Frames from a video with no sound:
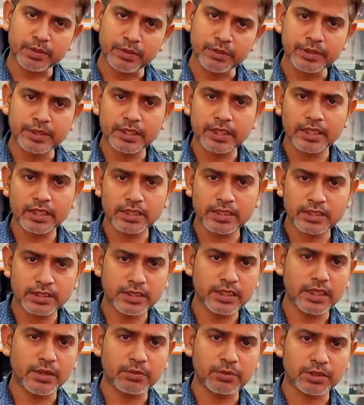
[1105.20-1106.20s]
पेमेंट कर
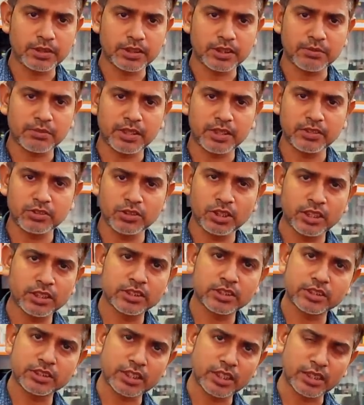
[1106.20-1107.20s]
दीजिए आपका सामान जो है
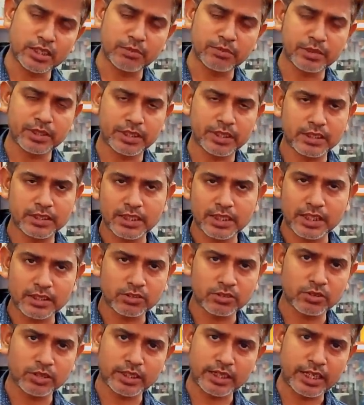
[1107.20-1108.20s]
सीरियल नंबर के साथ
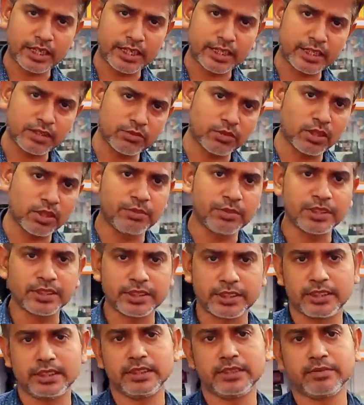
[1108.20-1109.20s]
जो दिखाएंगे वही
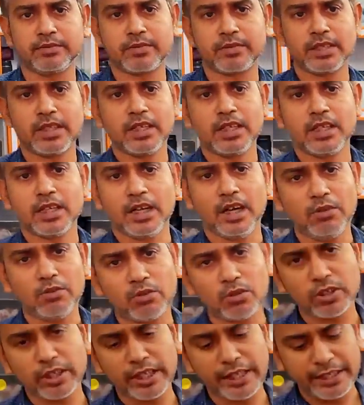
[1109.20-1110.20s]
भेजेंगे अब
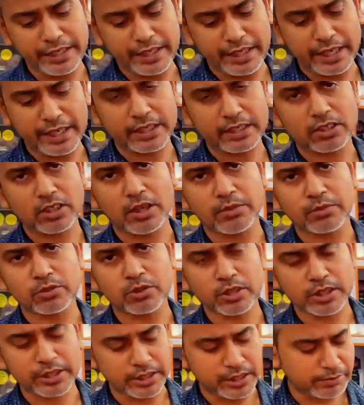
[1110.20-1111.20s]
वो नहीं आया तो
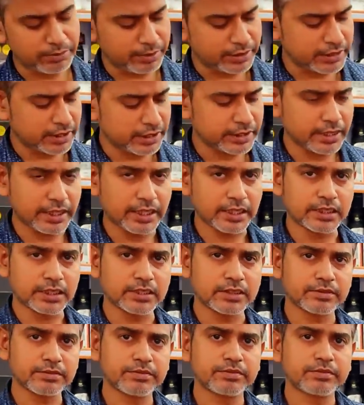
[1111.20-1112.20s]
आपको रिटर्न पैसा जाएगा